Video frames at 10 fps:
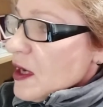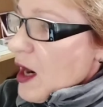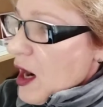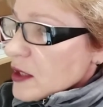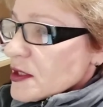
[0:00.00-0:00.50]

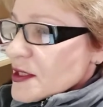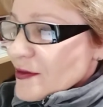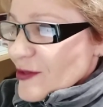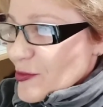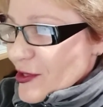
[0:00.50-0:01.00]
а не с
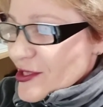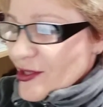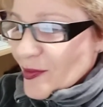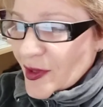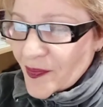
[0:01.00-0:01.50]

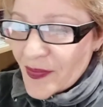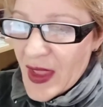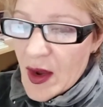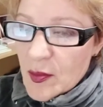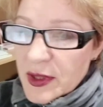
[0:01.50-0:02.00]
выбросами.
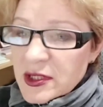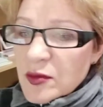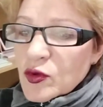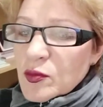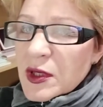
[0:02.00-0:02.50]

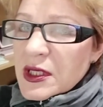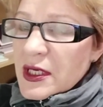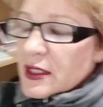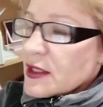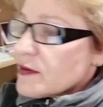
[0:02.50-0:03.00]
Поэтому мы
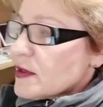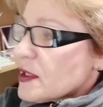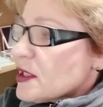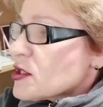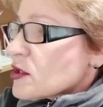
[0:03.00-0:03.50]
для этого
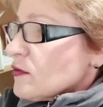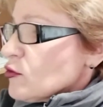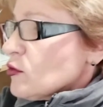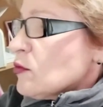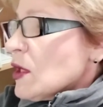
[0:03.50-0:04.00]
и
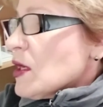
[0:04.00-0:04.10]
живем,